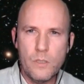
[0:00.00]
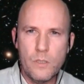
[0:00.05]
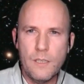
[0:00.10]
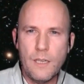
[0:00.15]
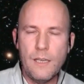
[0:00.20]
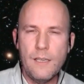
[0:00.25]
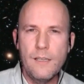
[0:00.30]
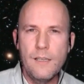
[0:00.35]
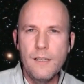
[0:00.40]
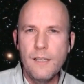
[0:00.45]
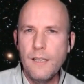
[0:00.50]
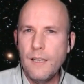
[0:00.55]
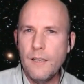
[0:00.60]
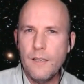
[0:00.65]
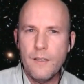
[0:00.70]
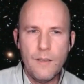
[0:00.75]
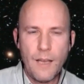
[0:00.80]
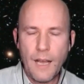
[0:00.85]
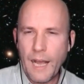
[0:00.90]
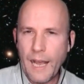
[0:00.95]
एक अरब
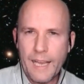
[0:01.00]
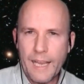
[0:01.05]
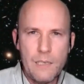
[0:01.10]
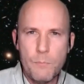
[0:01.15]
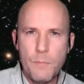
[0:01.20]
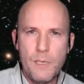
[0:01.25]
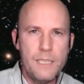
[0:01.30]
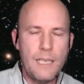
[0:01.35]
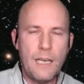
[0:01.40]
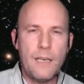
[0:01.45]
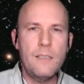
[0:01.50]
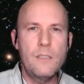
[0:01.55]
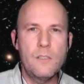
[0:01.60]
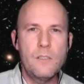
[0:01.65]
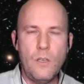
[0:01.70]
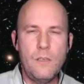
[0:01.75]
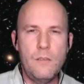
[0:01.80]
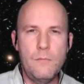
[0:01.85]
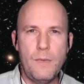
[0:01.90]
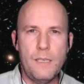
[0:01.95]
सूरज के बराबर हो
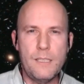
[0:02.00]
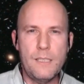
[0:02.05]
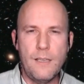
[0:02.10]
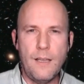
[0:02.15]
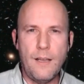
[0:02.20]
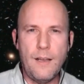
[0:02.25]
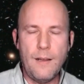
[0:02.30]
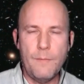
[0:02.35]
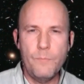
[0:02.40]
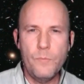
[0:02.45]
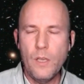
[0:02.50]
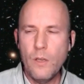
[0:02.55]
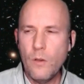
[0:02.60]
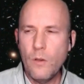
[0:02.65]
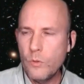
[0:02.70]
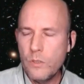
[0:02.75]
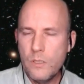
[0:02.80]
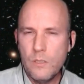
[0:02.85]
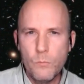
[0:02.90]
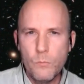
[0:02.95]
इतने समय बाद ही
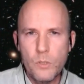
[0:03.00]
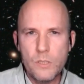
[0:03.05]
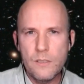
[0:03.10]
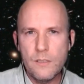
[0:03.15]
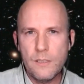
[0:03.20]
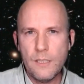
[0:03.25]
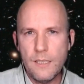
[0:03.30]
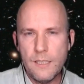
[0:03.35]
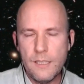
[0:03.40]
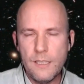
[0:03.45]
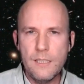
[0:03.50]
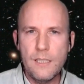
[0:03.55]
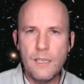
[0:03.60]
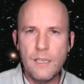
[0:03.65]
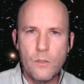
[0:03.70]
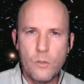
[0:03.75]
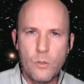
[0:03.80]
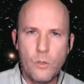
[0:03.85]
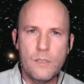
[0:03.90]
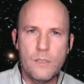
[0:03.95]
उनका आकार इतना
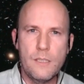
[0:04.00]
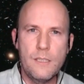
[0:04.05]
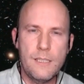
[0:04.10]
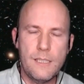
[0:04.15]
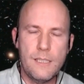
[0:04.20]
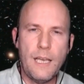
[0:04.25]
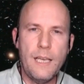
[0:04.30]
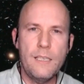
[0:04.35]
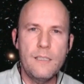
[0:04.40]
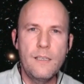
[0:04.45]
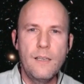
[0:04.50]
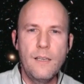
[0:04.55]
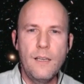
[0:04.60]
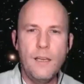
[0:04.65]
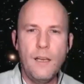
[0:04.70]
बड़ा हो पाएगा